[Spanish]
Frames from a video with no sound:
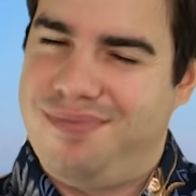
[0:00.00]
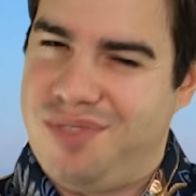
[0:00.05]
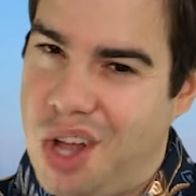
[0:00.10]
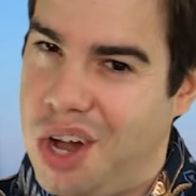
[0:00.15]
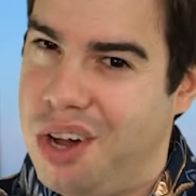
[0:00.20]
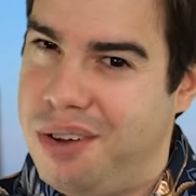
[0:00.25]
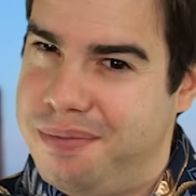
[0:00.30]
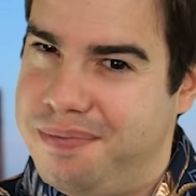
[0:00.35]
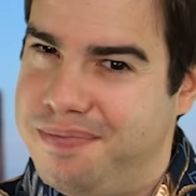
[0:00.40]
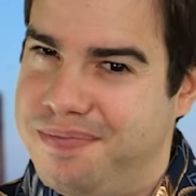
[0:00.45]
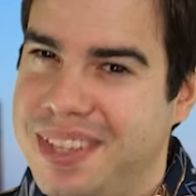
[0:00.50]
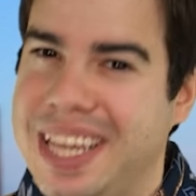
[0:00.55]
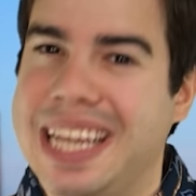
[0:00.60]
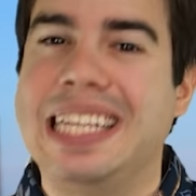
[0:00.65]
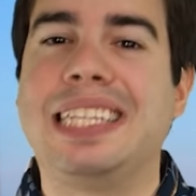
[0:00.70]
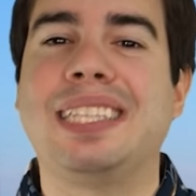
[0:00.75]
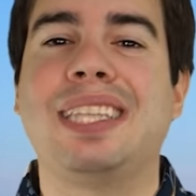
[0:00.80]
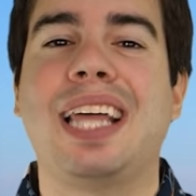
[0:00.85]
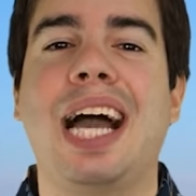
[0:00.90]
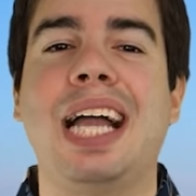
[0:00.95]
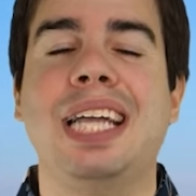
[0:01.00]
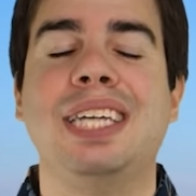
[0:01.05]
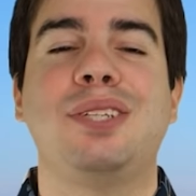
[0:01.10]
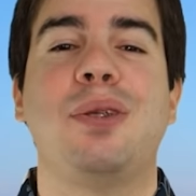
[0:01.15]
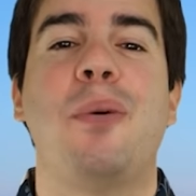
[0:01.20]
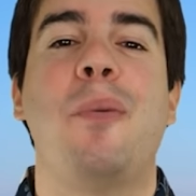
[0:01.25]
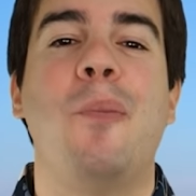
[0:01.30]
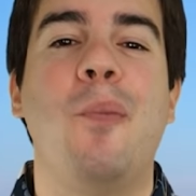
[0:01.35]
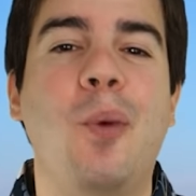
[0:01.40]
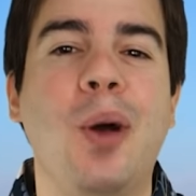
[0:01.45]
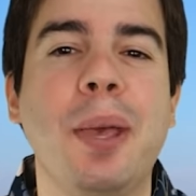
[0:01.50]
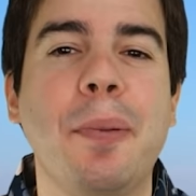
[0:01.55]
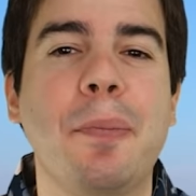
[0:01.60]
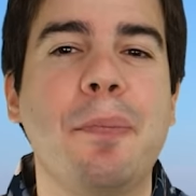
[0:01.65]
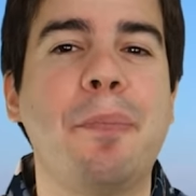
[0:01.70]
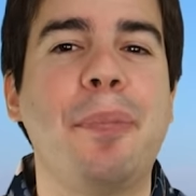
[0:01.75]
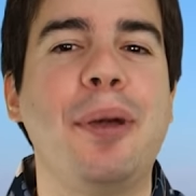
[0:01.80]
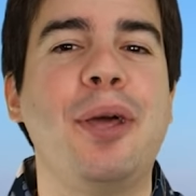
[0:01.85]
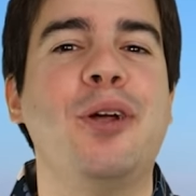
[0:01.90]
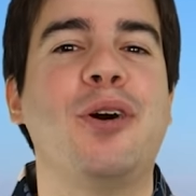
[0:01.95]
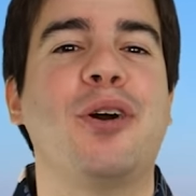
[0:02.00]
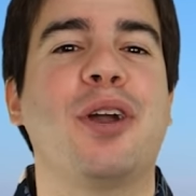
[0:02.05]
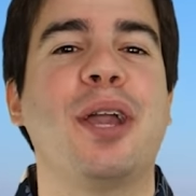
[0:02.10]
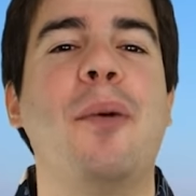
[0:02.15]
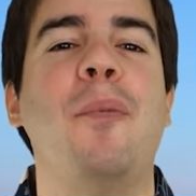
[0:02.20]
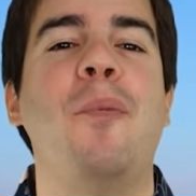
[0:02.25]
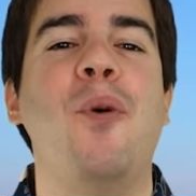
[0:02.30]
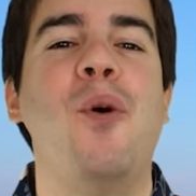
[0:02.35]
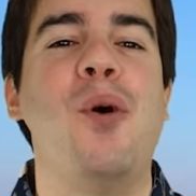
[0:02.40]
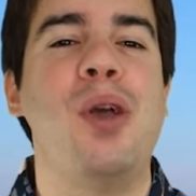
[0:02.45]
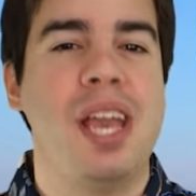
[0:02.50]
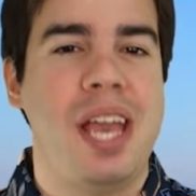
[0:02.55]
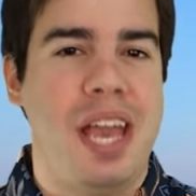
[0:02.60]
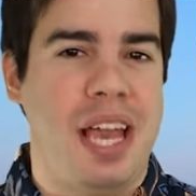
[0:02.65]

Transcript: no, estáis muy pero que muy